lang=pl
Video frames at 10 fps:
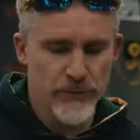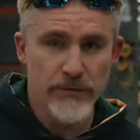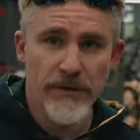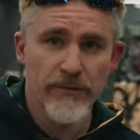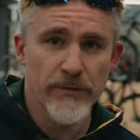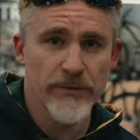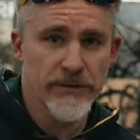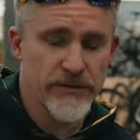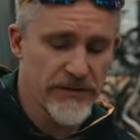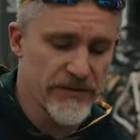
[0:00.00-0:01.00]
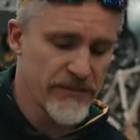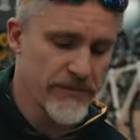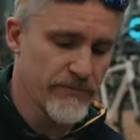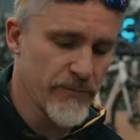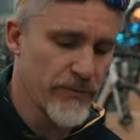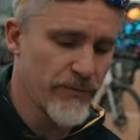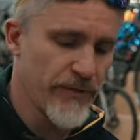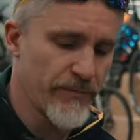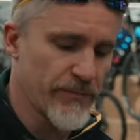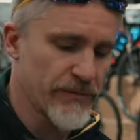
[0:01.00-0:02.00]
Tutaj montaż jest
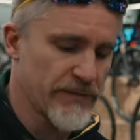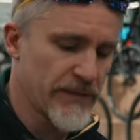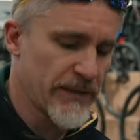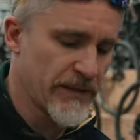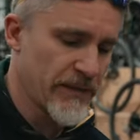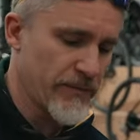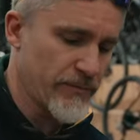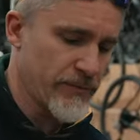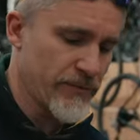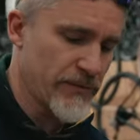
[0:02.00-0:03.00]
równie prosty jak tego pod